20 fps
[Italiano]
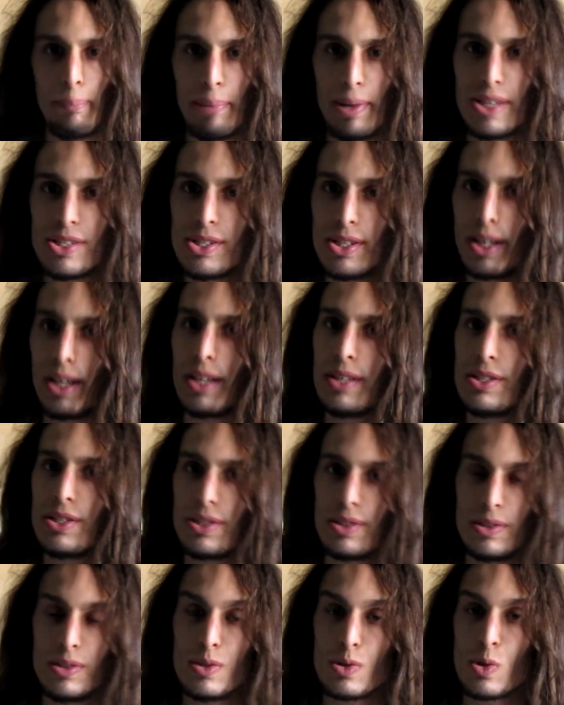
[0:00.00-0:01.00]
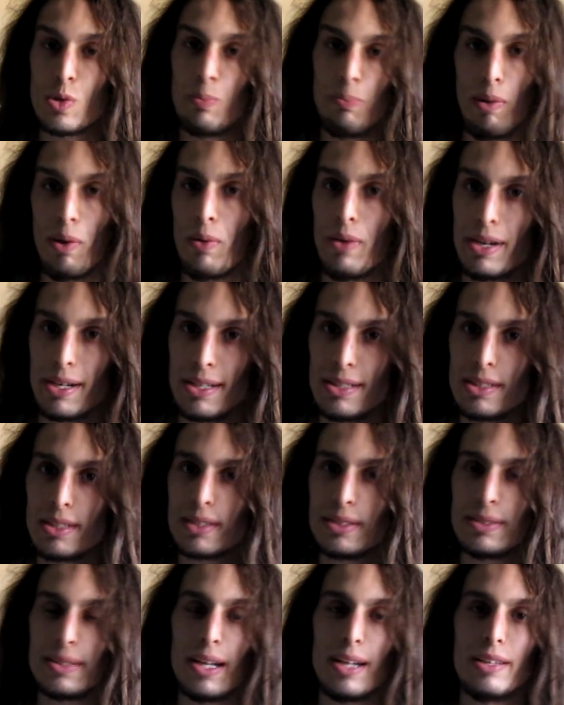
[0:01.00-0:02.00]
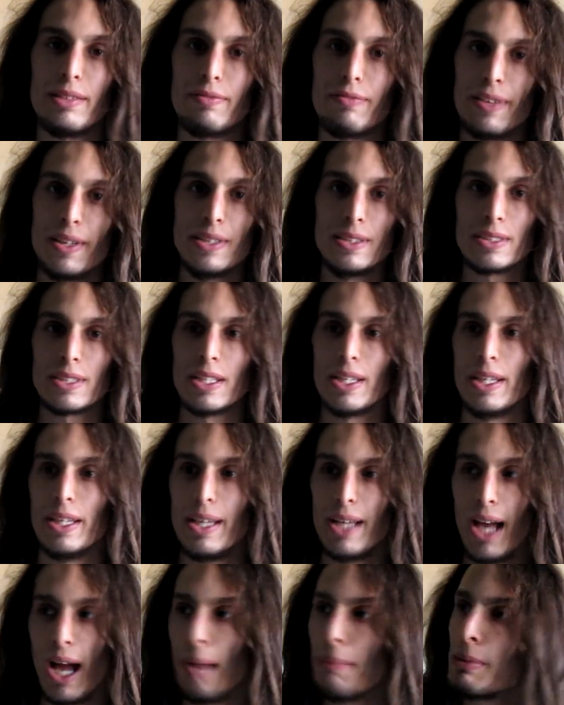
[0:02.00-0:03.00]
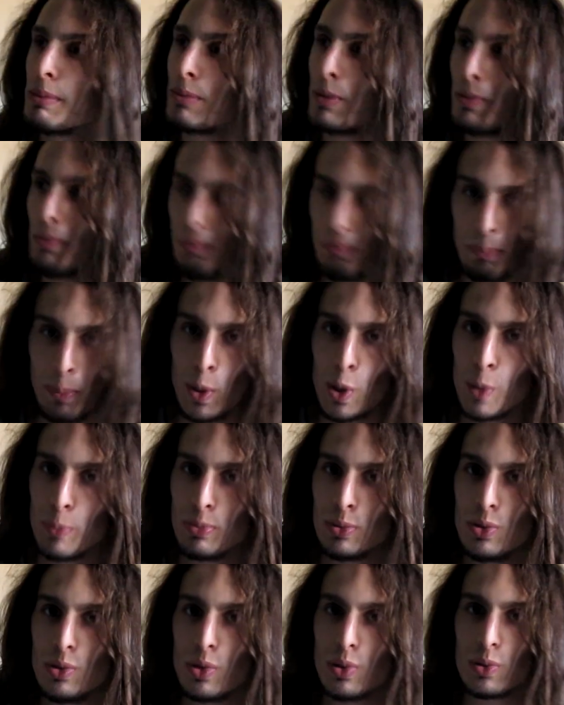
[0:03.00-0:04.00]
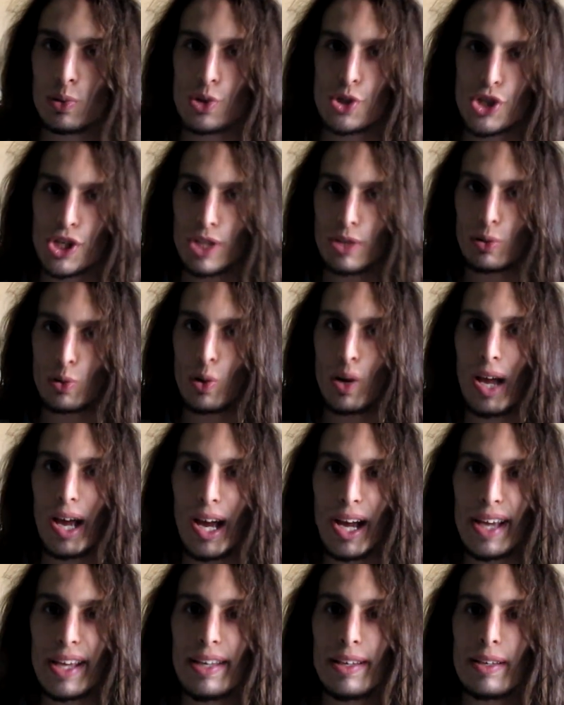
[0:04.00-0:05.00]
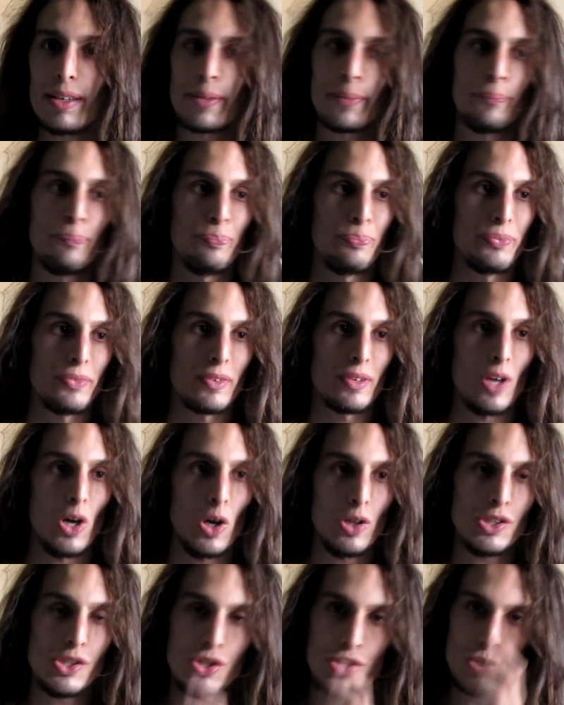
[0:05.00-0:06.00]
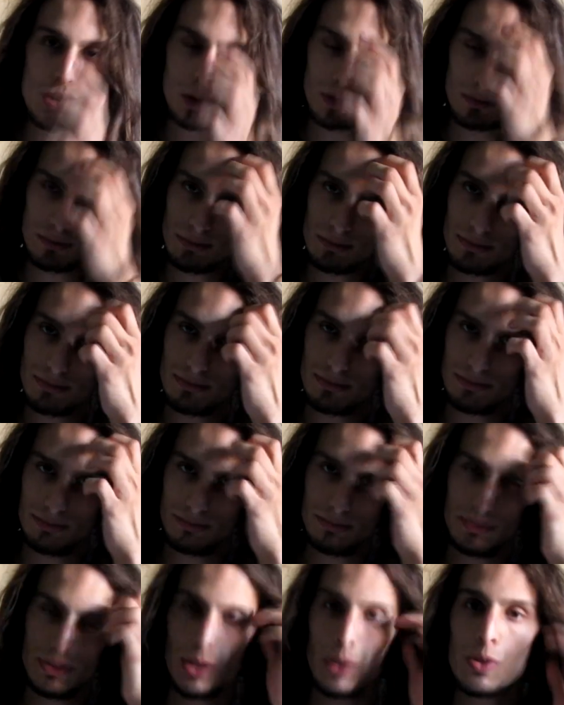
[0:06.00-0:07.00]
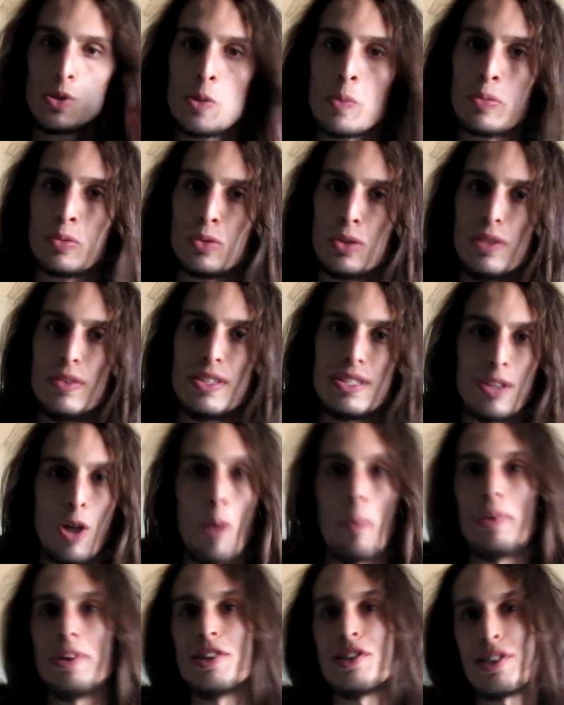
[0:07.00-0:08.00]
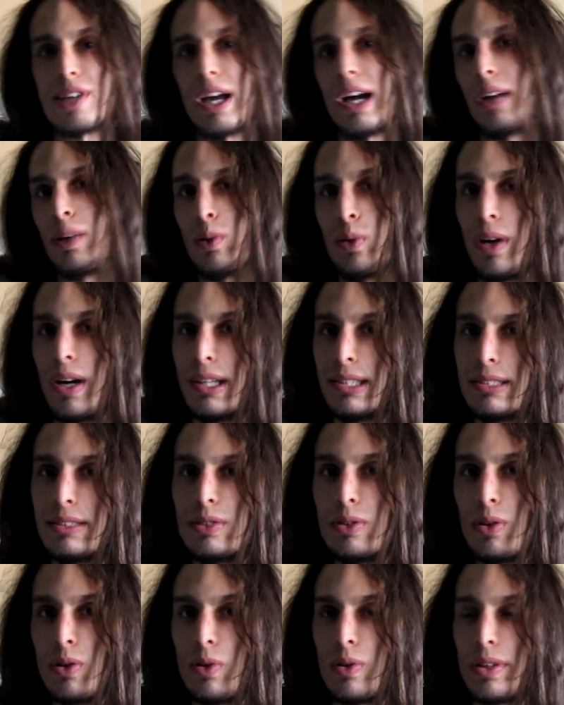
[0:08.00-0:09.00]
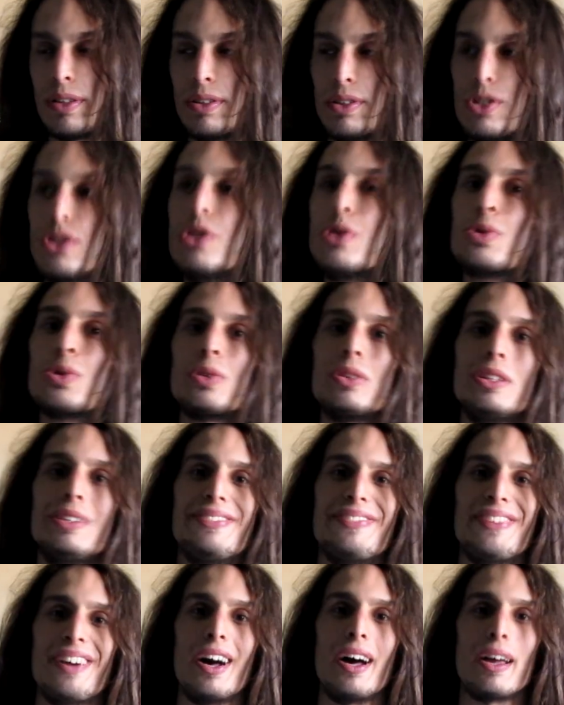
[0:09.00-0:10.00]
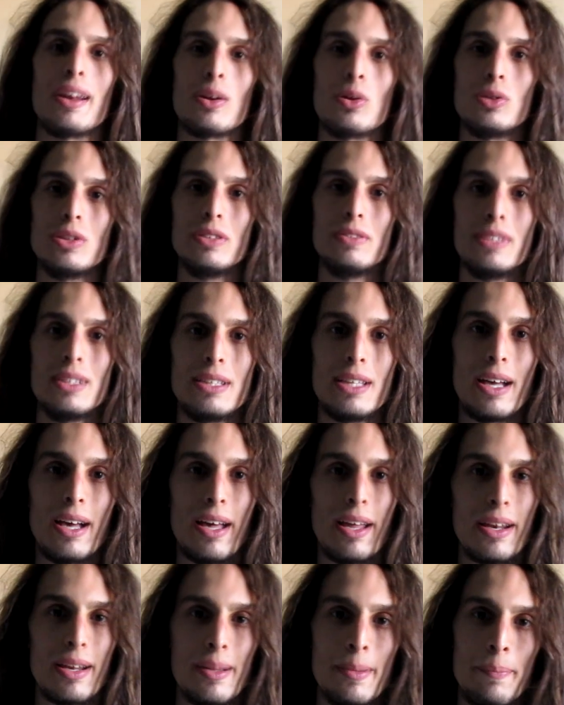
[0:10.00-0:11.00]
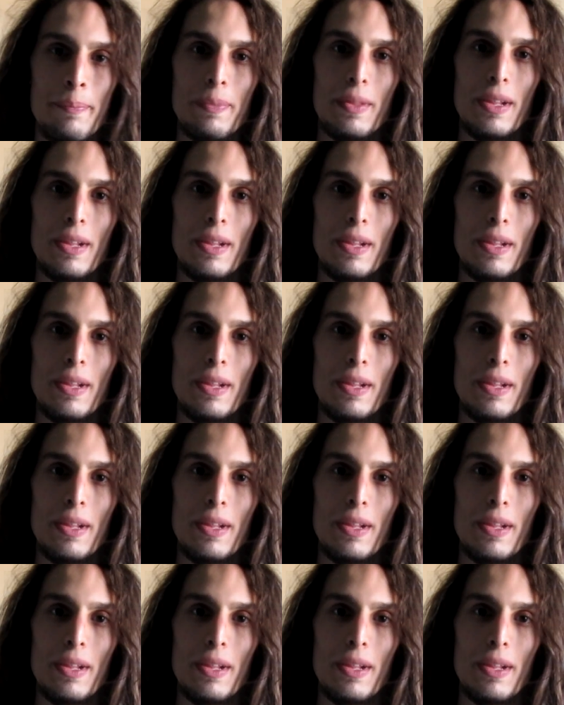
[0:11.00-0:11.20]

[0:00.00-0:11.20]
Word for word: pagina che gestisco Power Rangers Italian Fans abbiamo poco più di 800 like, ho deciso in questo punto di vista ho pensato, anzi non ho ancora deciso, di farlo diventare,